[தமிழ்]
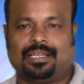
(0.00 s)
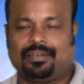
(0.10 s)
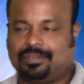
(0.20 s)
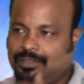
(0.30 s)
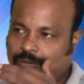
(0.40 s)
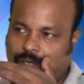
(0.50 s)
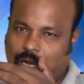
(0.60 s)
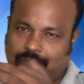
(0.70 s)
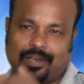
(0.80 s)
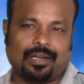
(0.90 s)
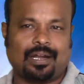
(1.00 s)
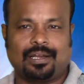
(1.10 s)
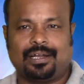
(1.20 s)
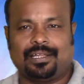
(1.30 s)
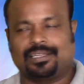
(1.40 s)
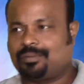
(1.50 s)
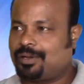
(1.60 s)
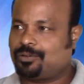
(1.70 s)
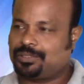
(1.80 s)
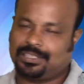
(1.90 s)
நீங்கள் வந்து ஒரு கான்ஃபிடென்ட்டான லேடி இந்த
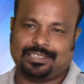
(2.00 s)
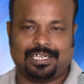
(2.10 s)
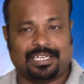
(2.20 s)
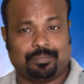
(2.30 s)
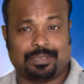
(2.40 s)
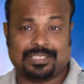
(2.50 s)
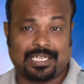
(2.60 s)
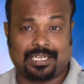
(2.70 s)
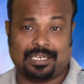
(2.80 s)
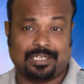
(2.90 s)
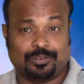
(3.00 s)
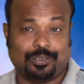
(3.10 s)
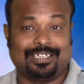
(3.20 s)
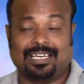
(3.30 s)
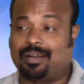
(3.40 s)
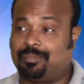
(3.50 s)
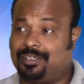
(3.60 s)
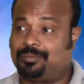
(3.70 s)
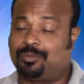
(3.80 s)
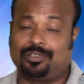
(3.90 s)
மாதிரி விஷயத்துக்குலாம் நீங்கள் பெருசாக எடுத்துக்குவீங்களா
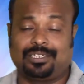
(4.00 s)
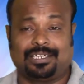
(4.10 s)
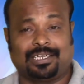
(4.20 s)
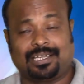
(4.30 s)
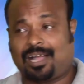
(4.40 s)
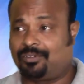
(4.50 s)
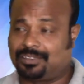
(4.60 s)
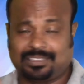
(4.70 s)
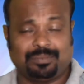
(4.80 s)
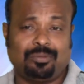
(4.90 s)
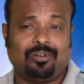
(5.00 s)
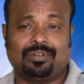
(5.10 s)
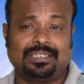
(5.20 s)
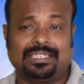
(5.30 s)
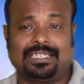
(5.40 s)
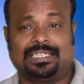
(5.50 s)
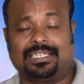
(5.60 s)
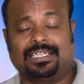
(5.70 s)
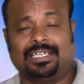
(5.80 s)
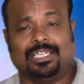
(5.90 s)
அப்படின்னும் பொழுது அவங்க திரும்பவும் வந்து
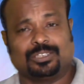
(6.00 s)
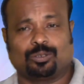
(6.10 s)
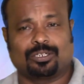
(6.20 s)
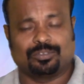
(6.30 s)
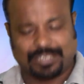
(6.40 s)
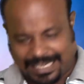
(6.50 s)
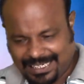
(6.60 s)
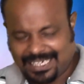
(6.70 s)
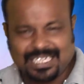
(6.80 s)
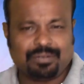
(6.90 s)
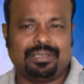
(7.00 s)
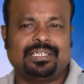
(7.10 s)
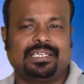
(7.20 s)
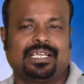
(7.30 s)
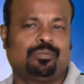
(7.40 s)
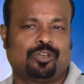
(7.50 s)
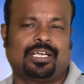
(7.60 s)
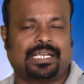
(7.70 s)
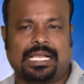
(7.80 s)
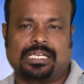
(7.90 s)
சொல்கிறது வந்து என்ன நிறுவனத்துக்கு நீங்கள்
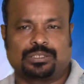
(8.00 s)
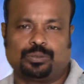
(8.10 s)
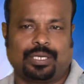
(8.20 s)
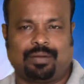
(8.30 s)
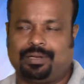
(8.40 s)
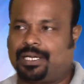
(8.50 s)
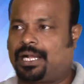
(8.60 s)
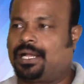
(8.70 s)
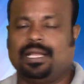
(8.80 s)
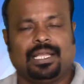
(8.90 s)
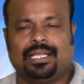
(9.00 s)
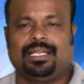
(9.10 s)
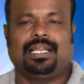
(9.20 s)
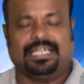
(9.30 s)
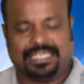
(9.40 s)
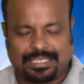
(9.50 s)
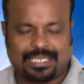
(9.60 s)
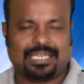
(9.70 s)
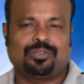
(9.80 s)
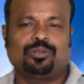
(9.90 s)
முயல்றீங்க கஸ்தூரி அப்படின்றாங்க இல்லை நீங்கள்
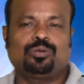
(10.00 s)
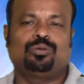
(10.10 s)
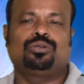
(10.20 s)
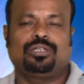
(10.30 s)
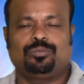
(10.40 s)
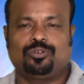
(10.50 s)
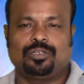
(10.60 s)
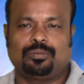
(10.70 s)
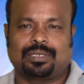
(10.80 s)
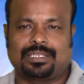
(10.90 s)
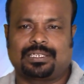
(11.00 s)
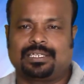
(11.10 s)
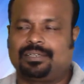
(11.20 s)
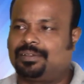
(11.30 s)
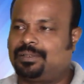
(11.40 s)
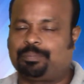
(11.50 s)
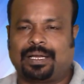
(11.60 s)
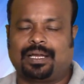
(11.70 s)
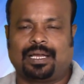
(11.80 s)
தான் நேற்று வந்து குண்டு மூணு மதருக்கு வந்து ப